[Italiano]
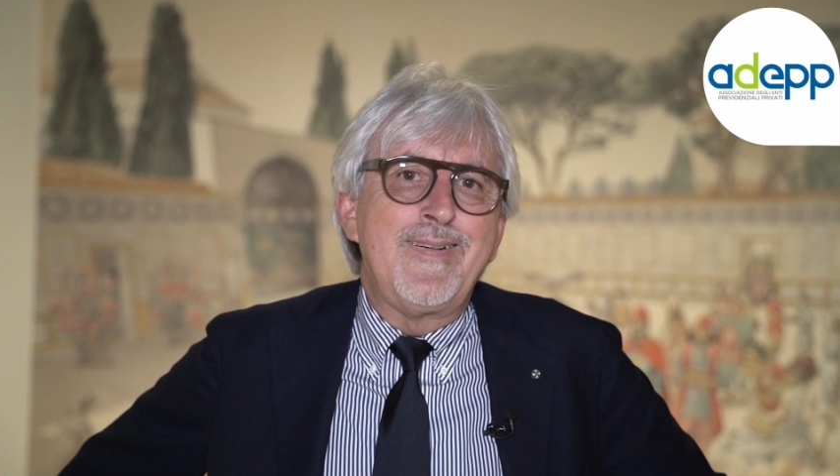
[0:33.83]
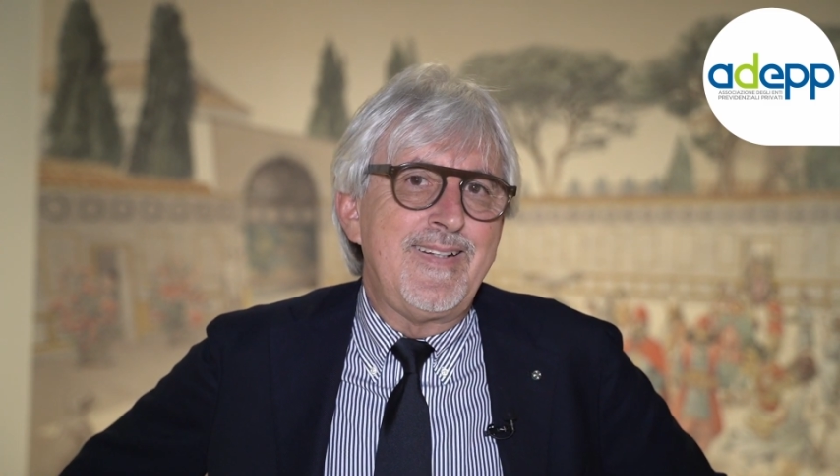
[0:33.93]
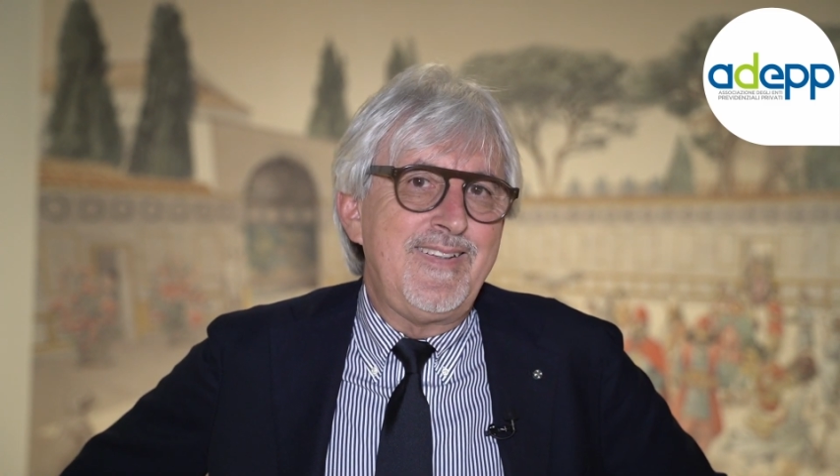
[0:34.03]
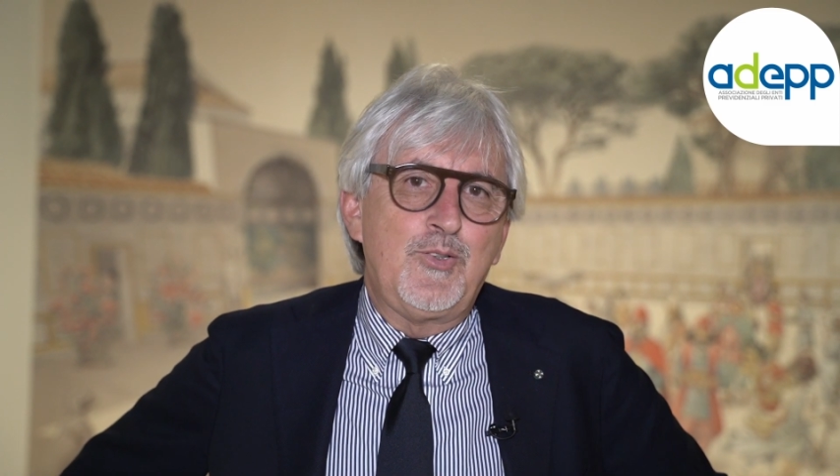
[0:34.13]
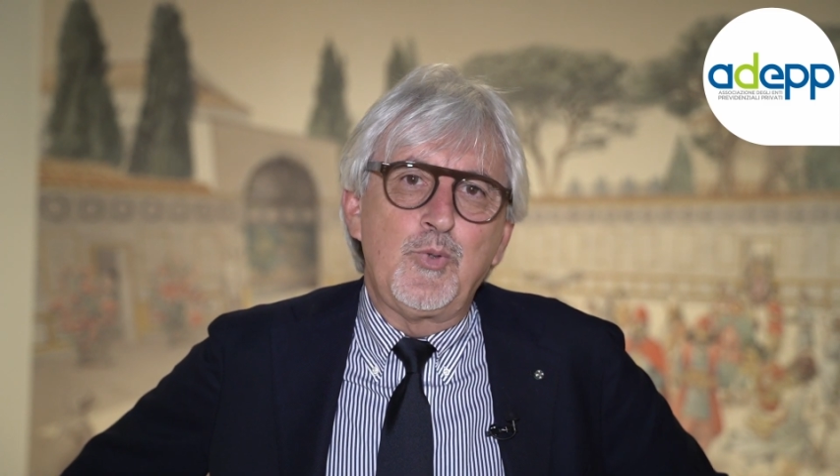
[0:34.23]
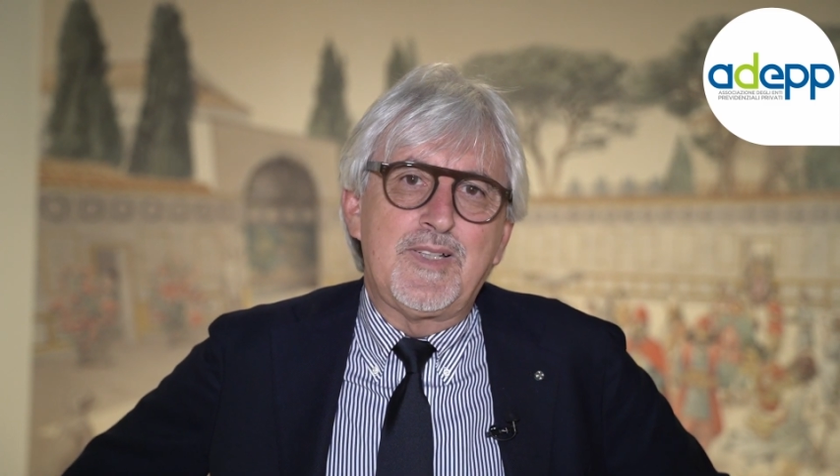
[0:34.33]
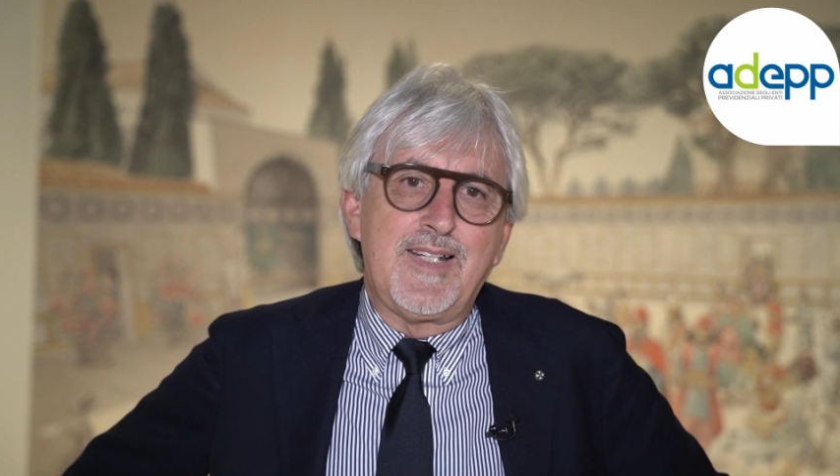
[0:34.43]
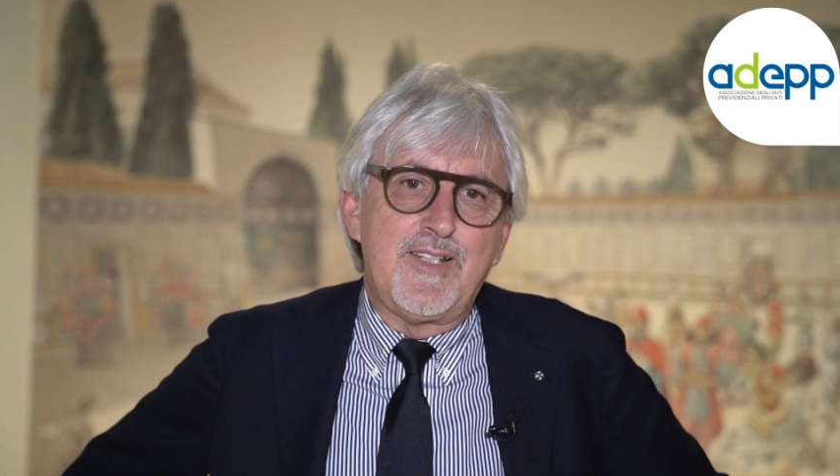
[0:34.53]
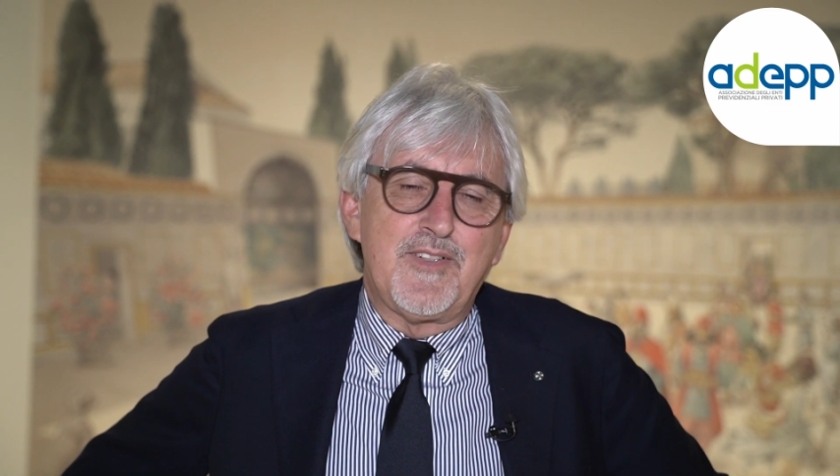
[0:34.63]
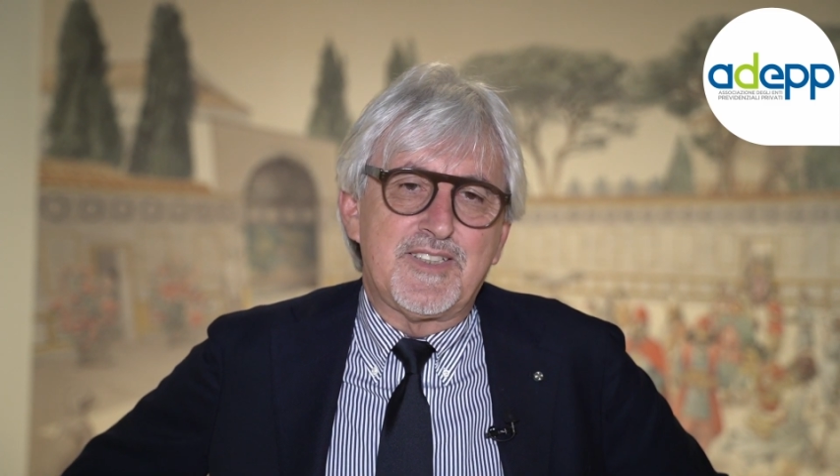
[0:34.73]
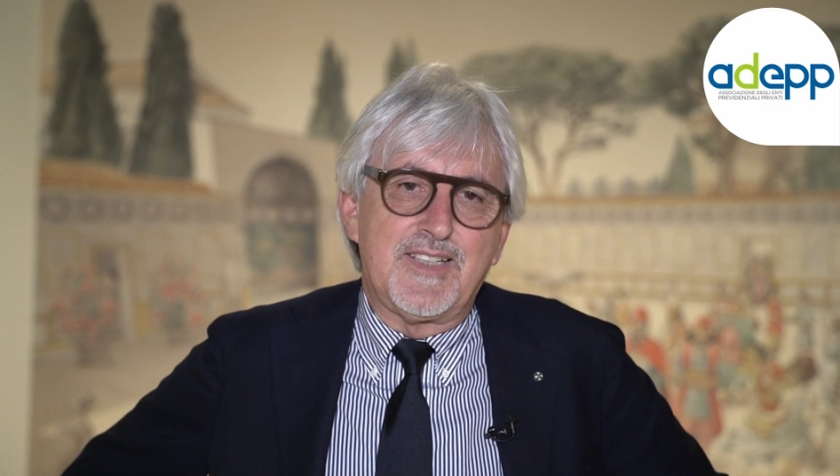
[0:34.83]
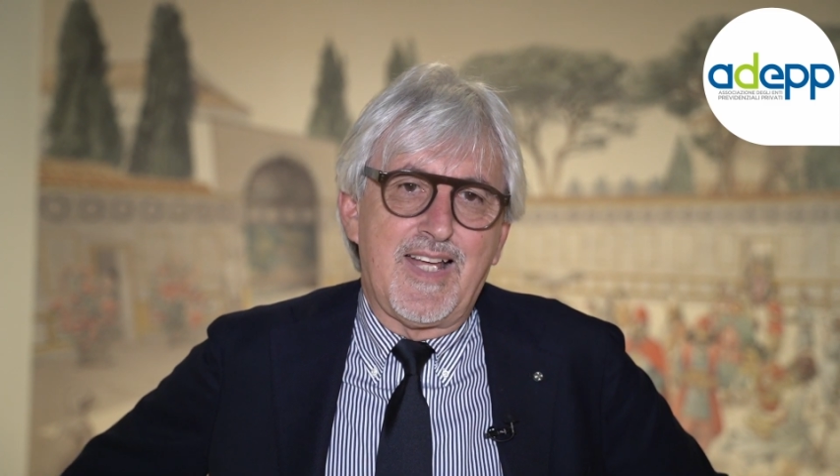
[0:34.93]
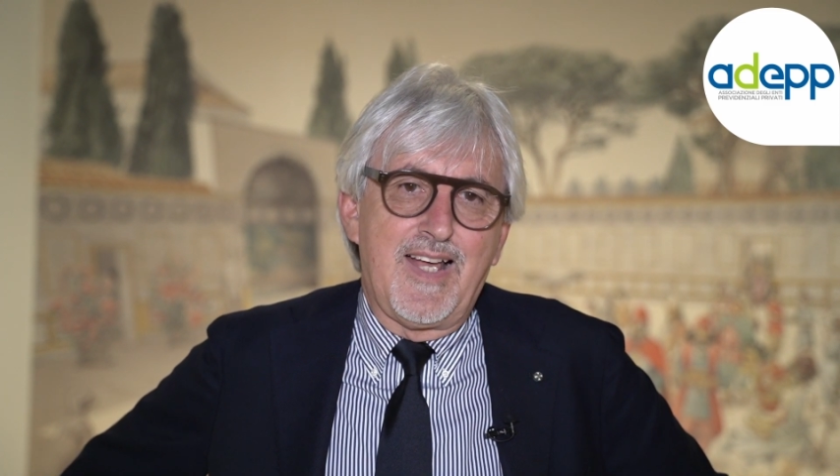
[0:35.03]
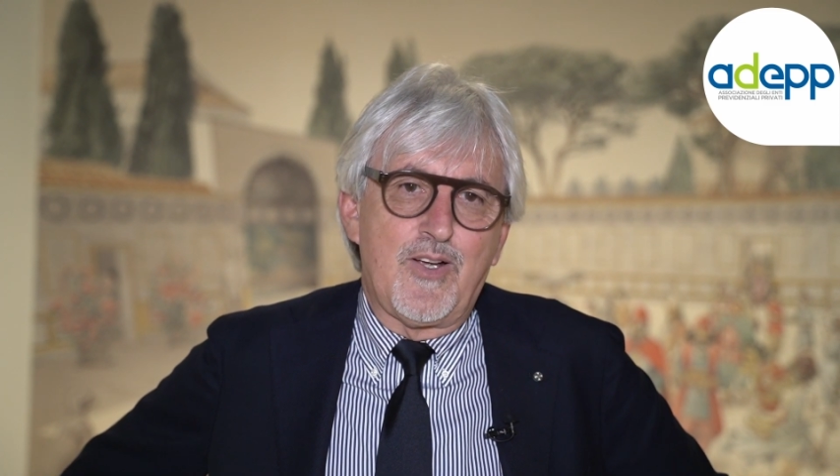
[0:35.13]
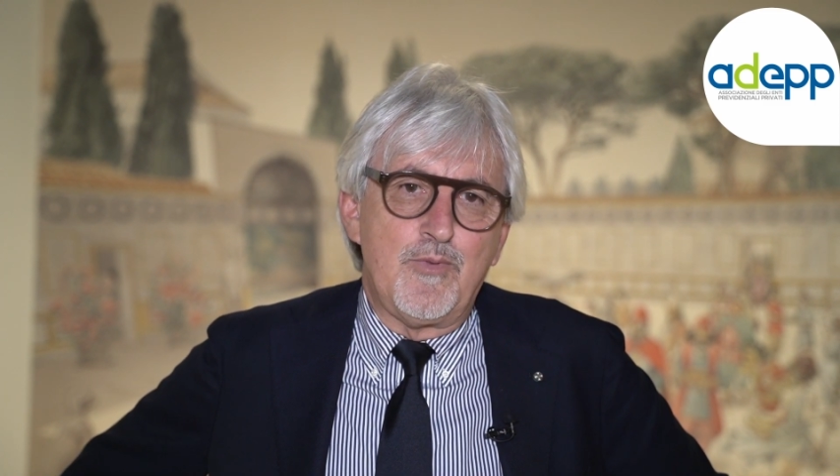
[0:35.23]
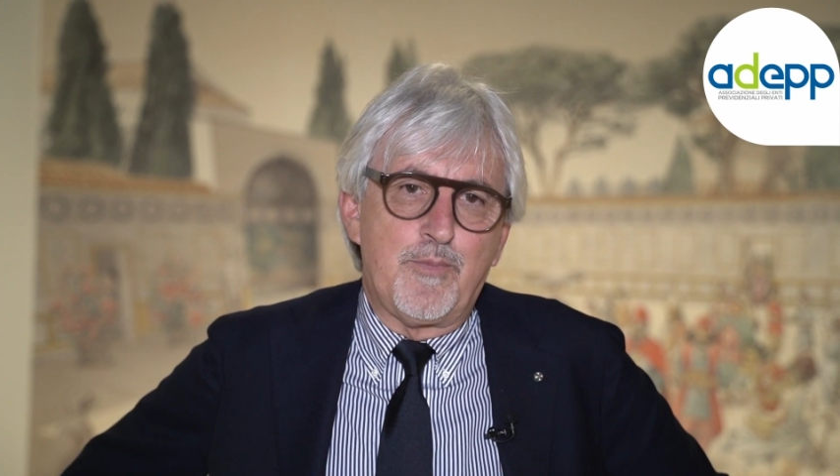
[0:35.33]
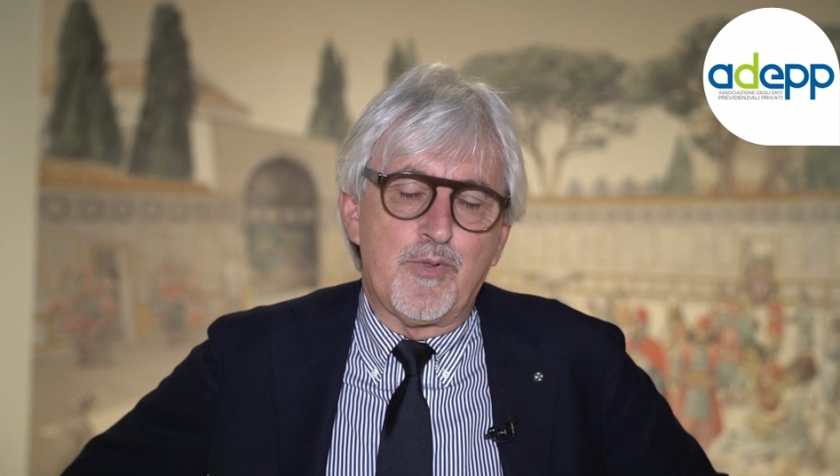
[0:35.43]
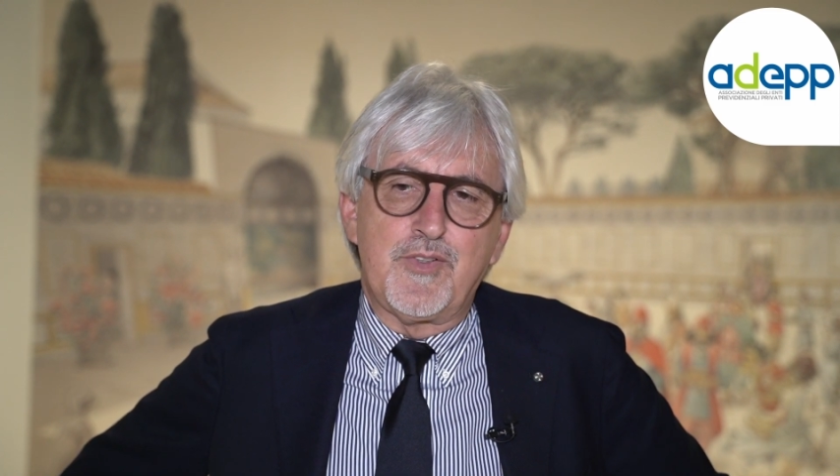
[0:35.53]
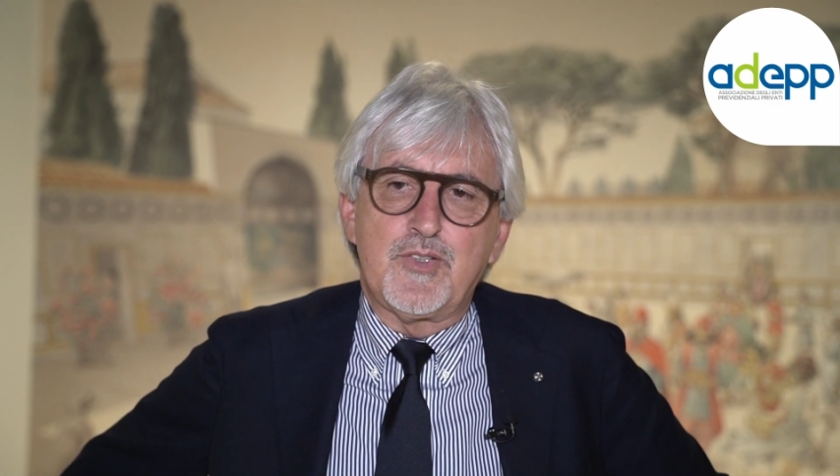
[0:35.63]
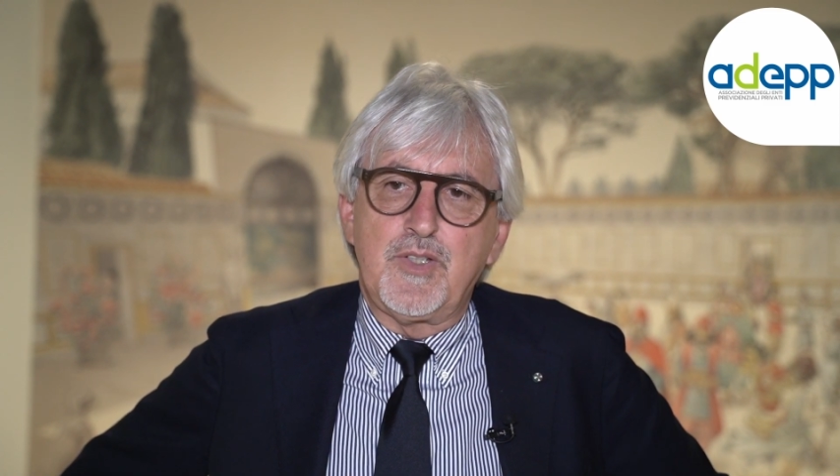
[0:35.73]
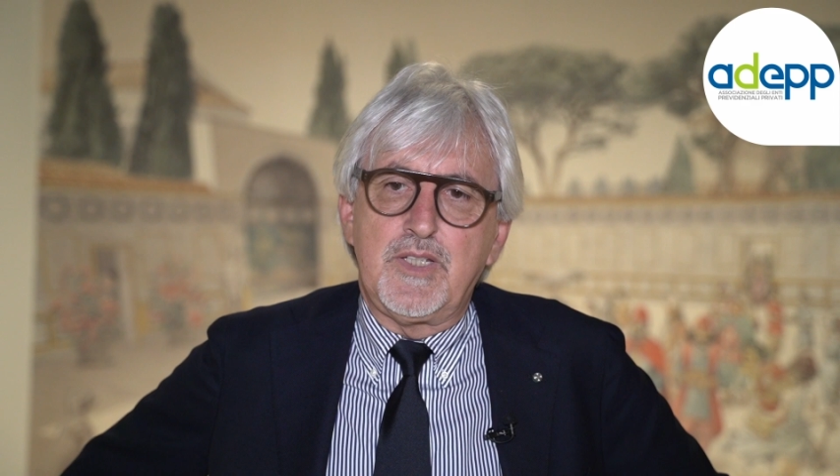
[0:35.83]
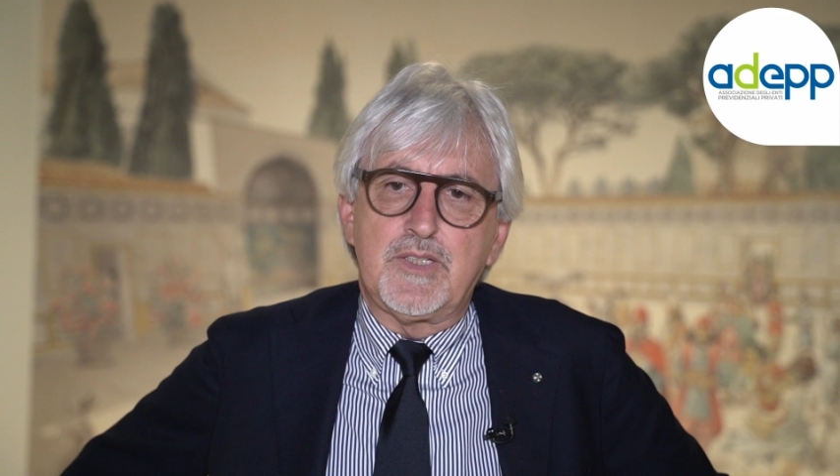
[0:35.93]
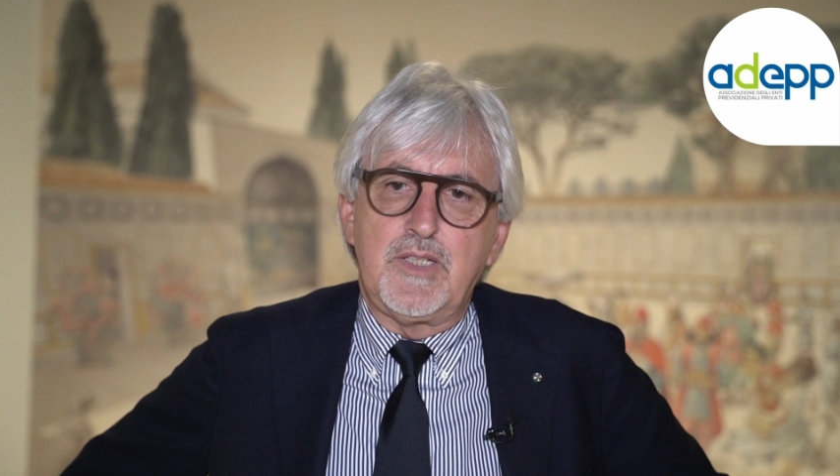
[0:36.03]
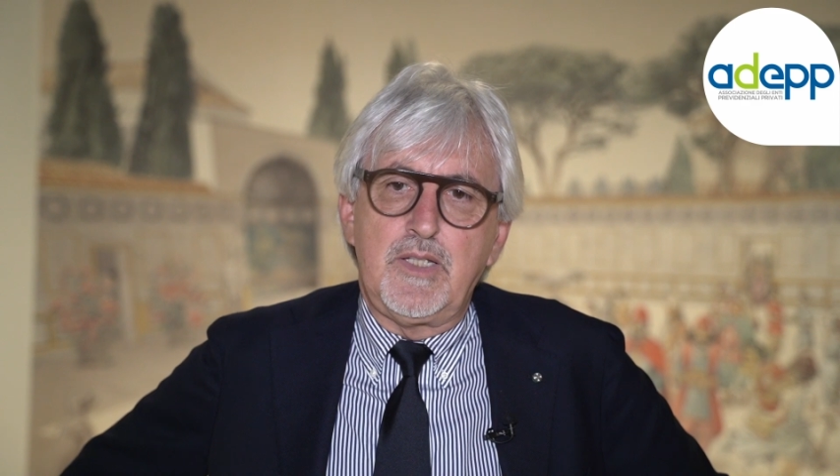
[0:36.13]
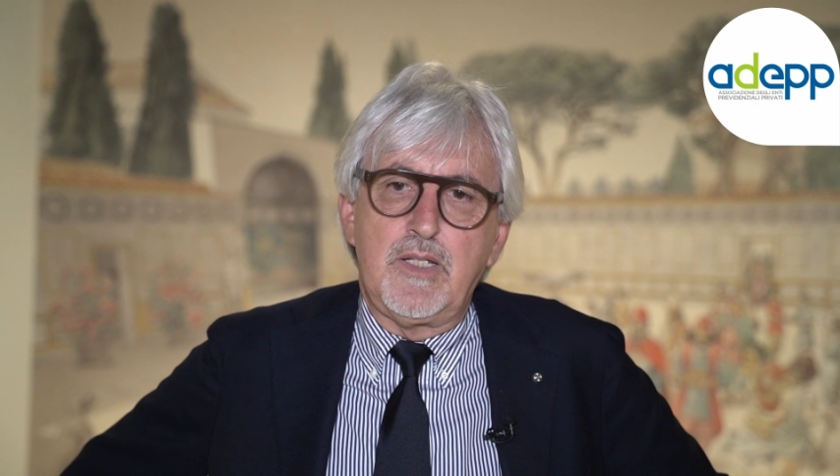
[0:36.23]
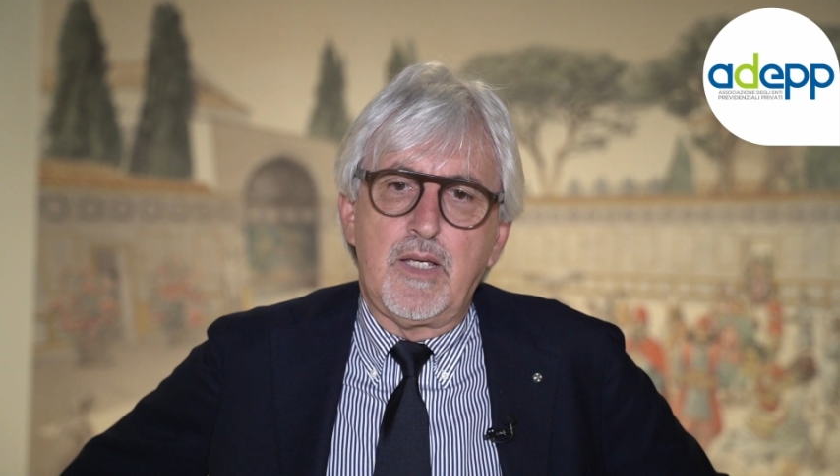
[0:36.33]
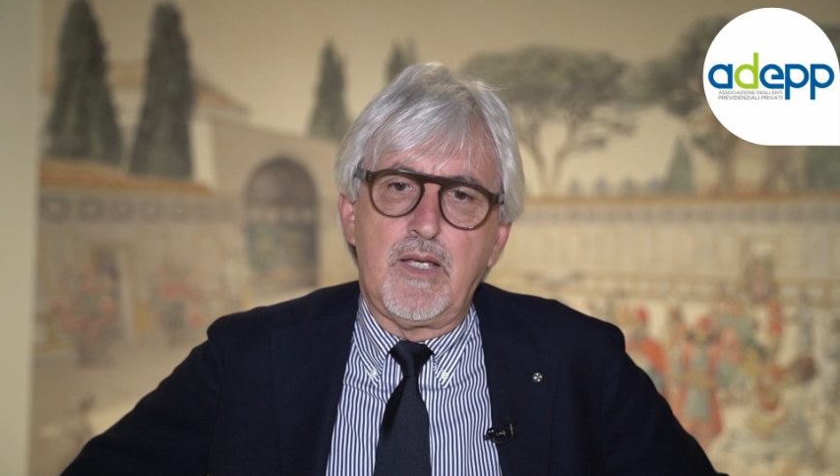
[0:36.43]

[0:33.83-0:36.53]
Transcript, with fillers: in tutte le diversità come professionisti,